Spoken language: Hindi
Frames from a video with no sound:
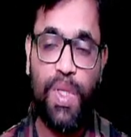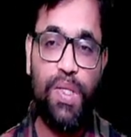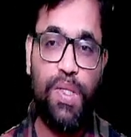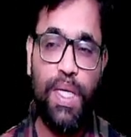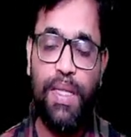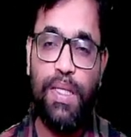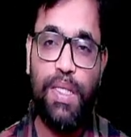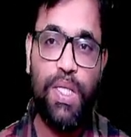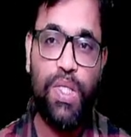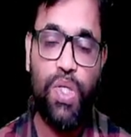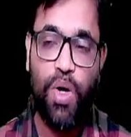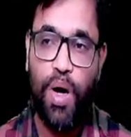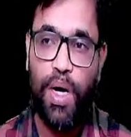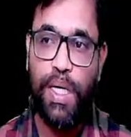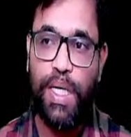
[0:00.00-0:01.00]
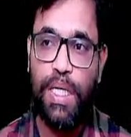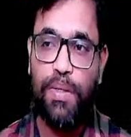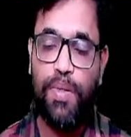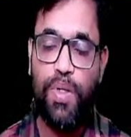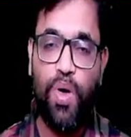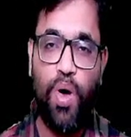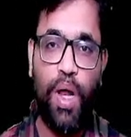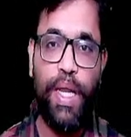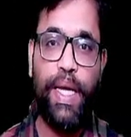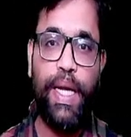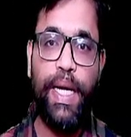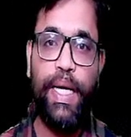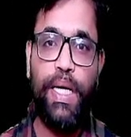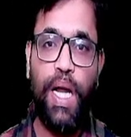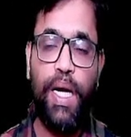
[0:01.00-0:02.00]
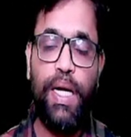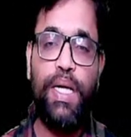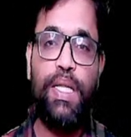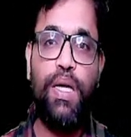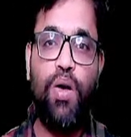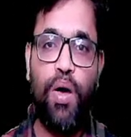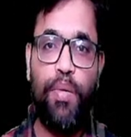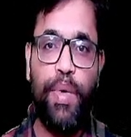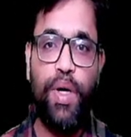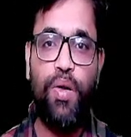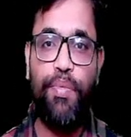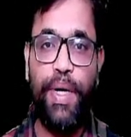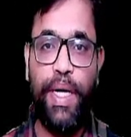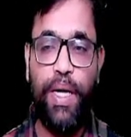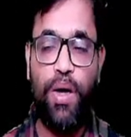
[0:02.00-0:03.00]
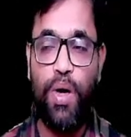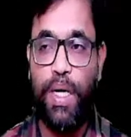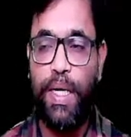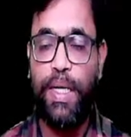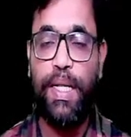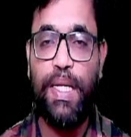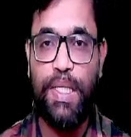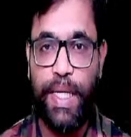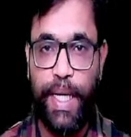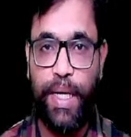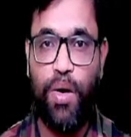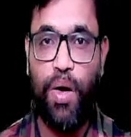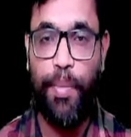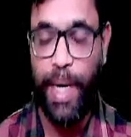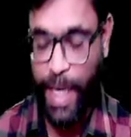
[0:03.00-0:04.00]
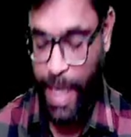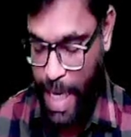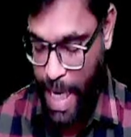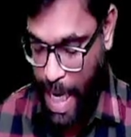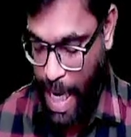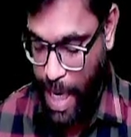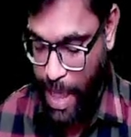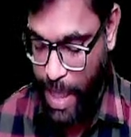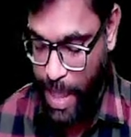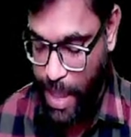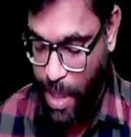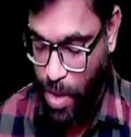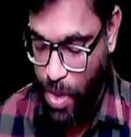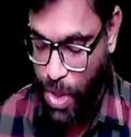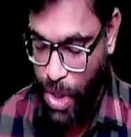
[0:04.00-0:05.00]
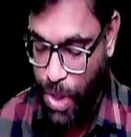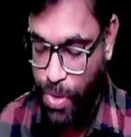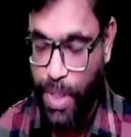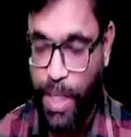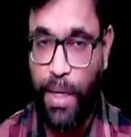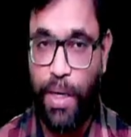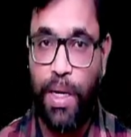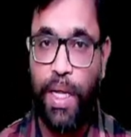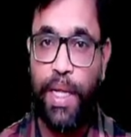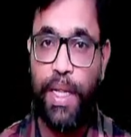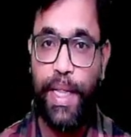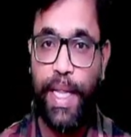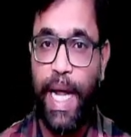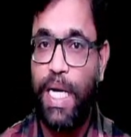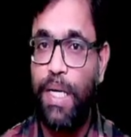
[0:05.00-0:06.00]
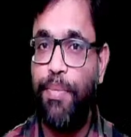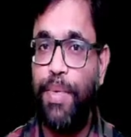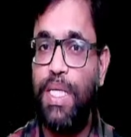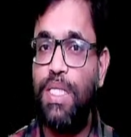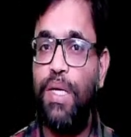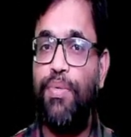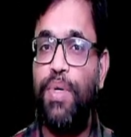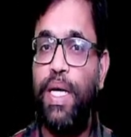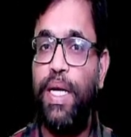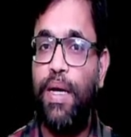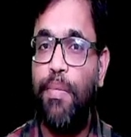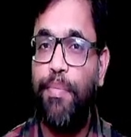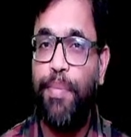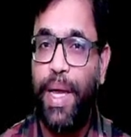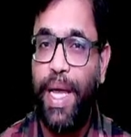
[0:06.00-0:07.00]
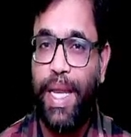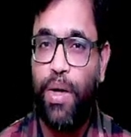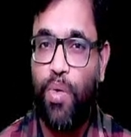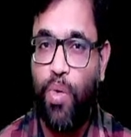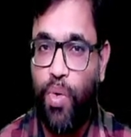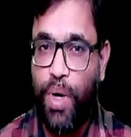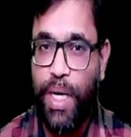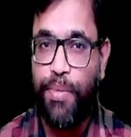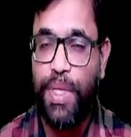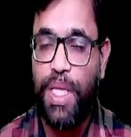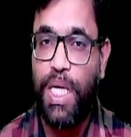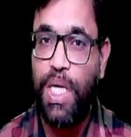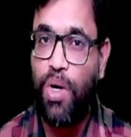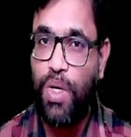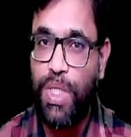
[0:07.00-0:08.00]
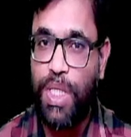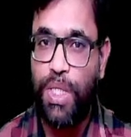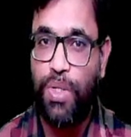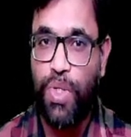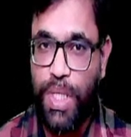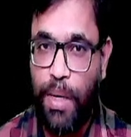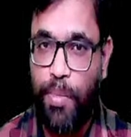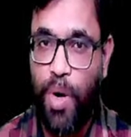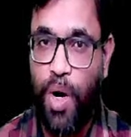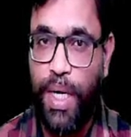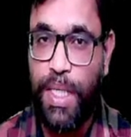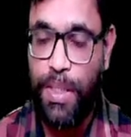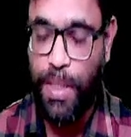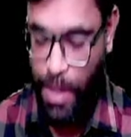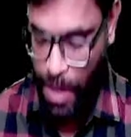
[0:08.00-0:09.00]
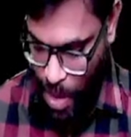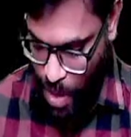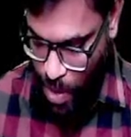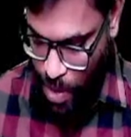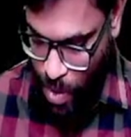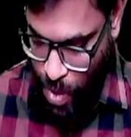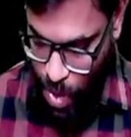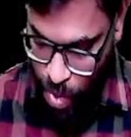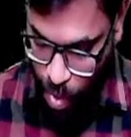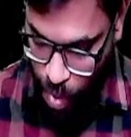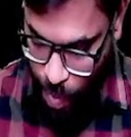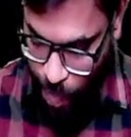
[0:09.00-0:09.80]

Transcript: सी दिस इज नॉट कॉलिंग इट अंडर द गवर्नमेंट ऑफ इंडिया और अंडर द स्टेट गवर्नमेंट अंडर द कॉन्स्टिट्यूशन दैट मीन्स की वी आर कंपेयरिंग ओनली विद द कॉन्स्टिट्यूशनल बॉडीज सो